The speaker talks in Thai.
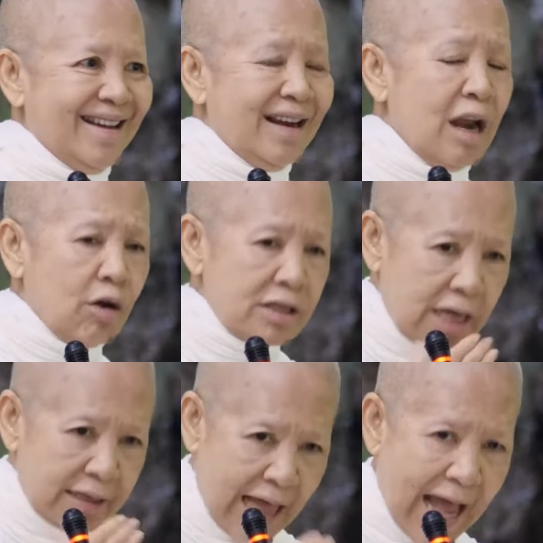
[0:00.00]
แล้วก็
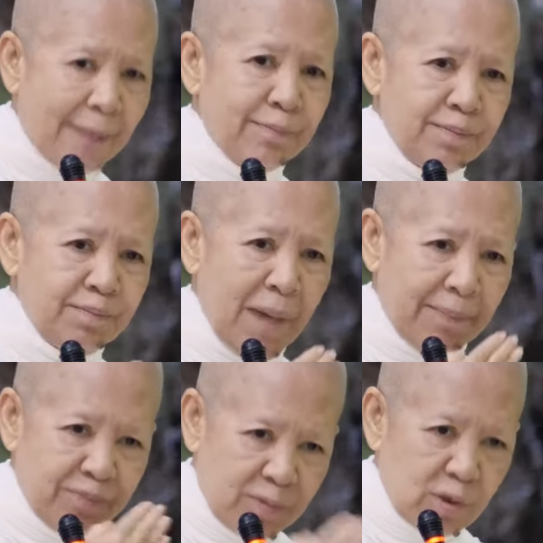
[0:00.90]
จะถามแบ
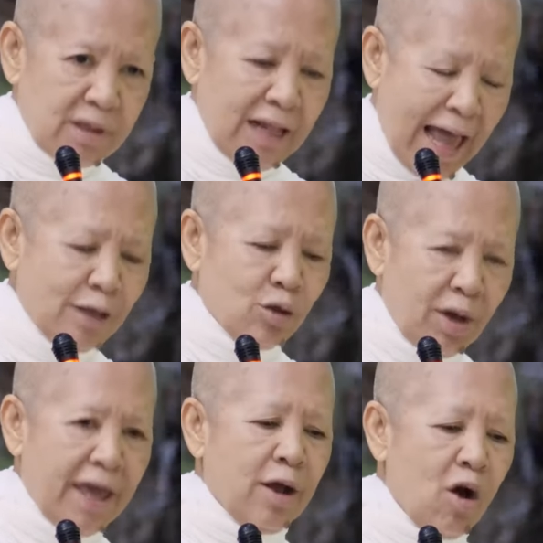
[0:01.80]
บไล่ตัว
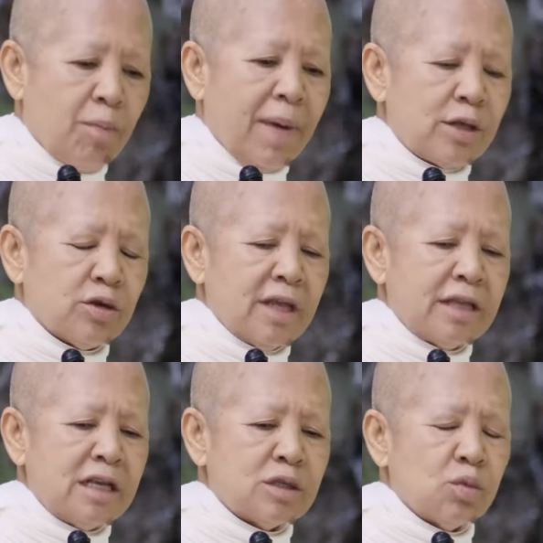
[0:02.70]
เองออกไปจนใน
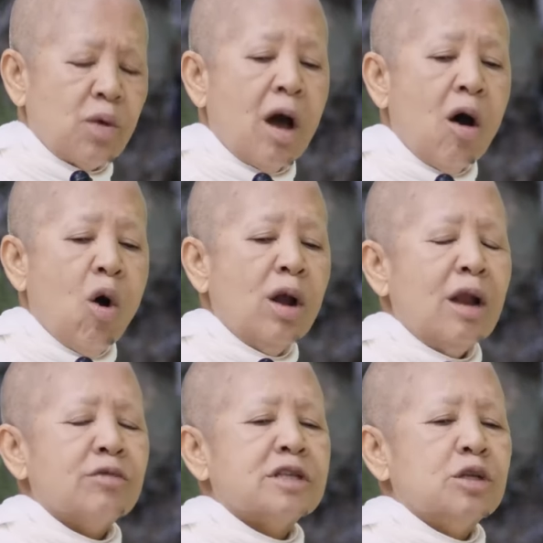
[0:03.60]
ที่สุดว่าอ๋อ
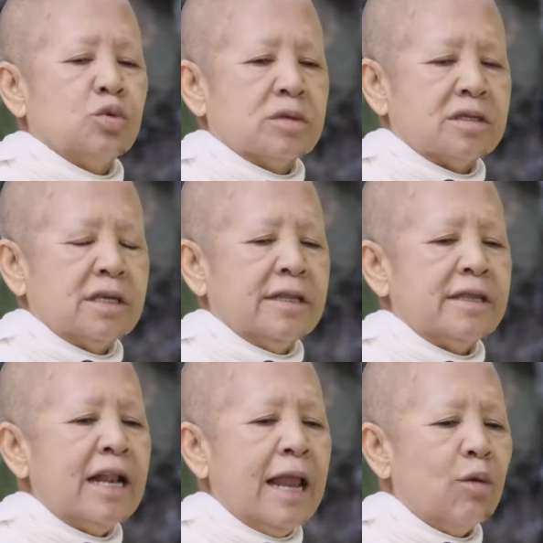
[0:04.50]
เราจะหยุดสิ่ง
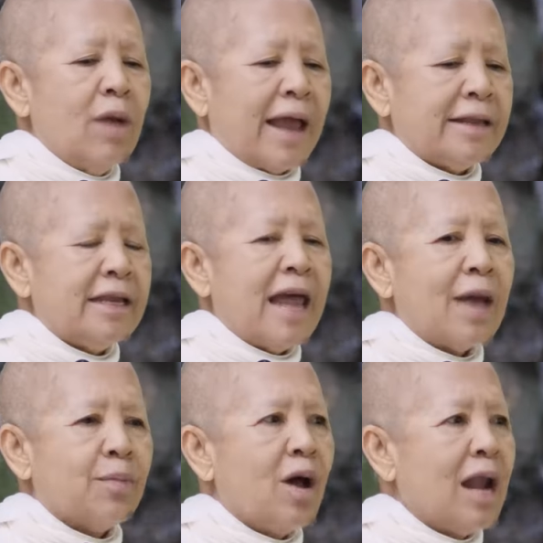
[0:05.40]
ที่เหลวไหลนี้ได้
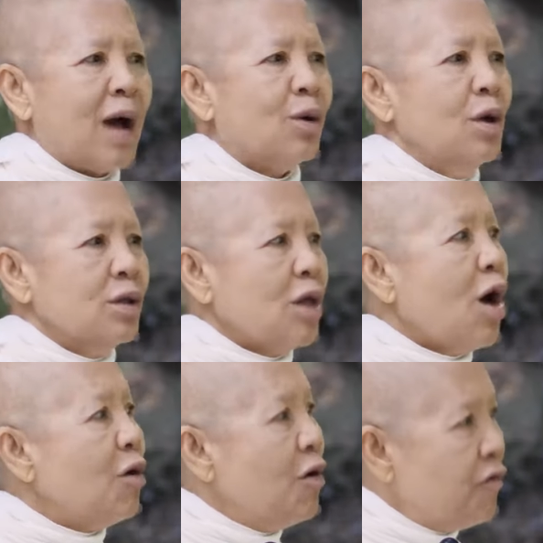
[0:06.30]
เพราะเราต้อ
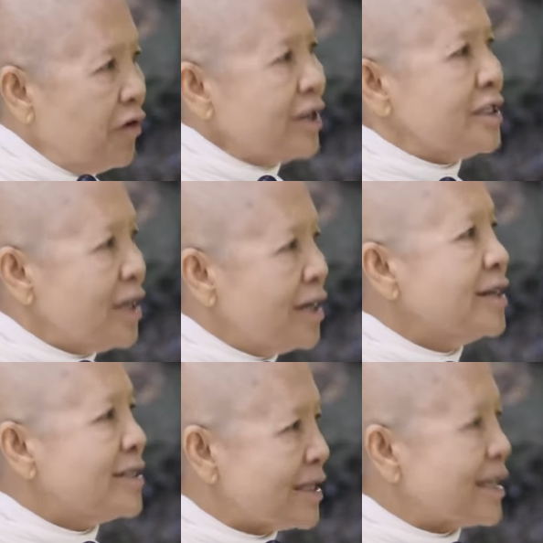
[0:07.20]
งฝึกเจริ
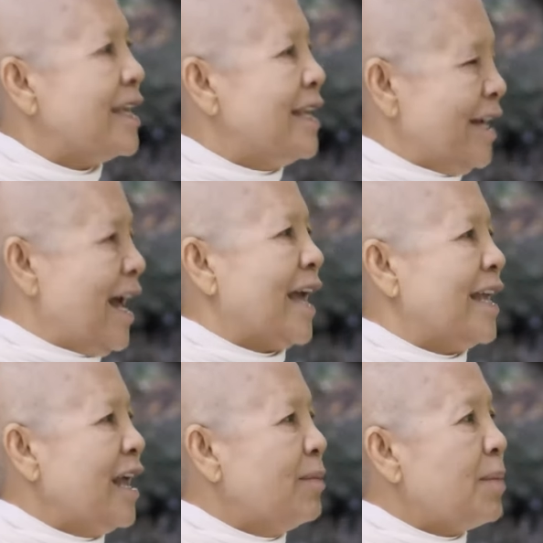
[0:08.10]
ญสติยังไง
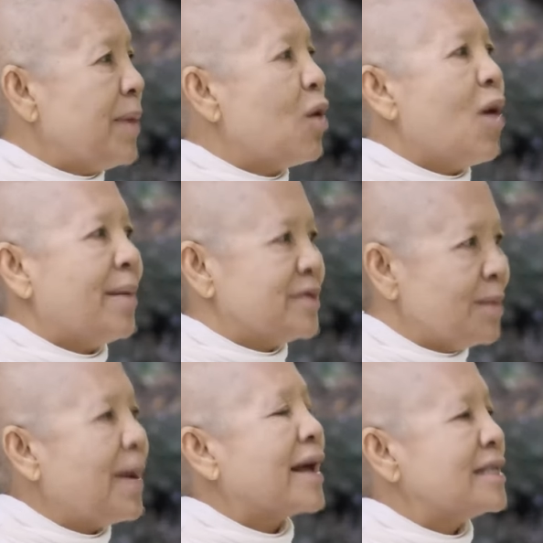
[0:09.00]
เงี้ยมันเป็นความส
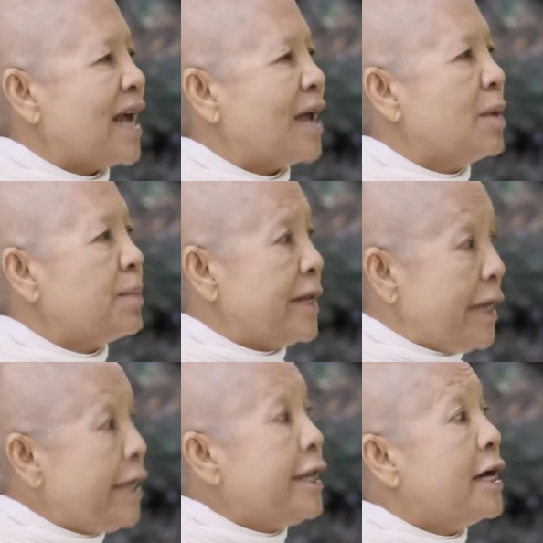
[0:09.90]
มัครใจมันเป็น
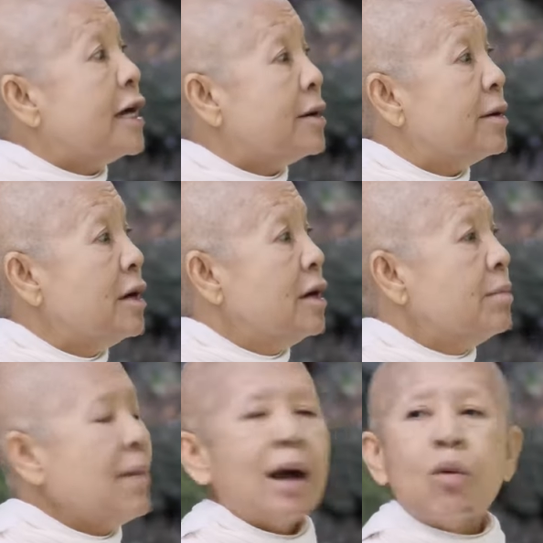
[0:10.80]
อินเนอร์
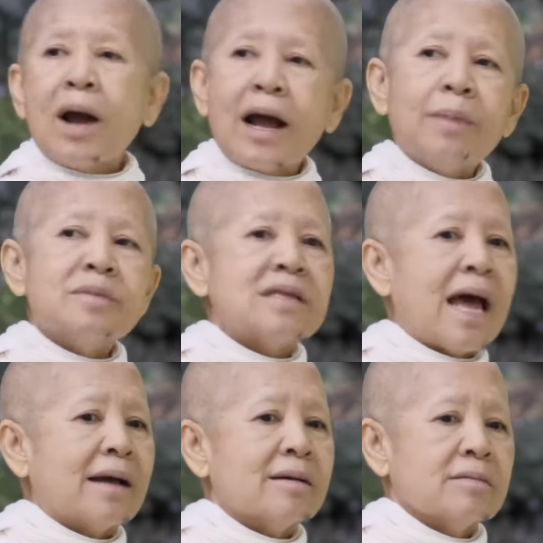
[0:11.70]
มากกว่าคำ
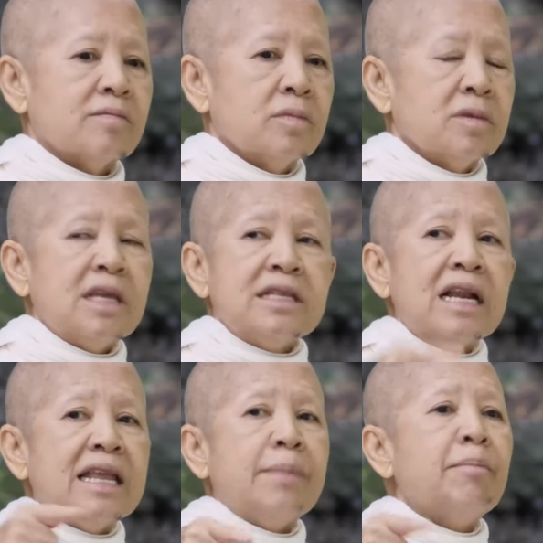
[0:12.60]
สั่งที่จะ
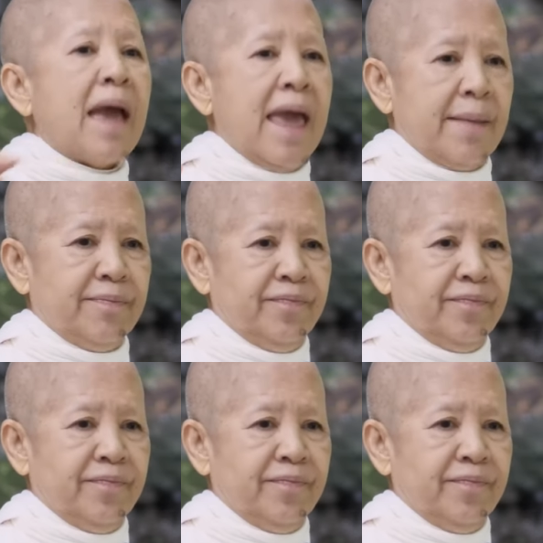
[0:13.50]
เรียนแบบ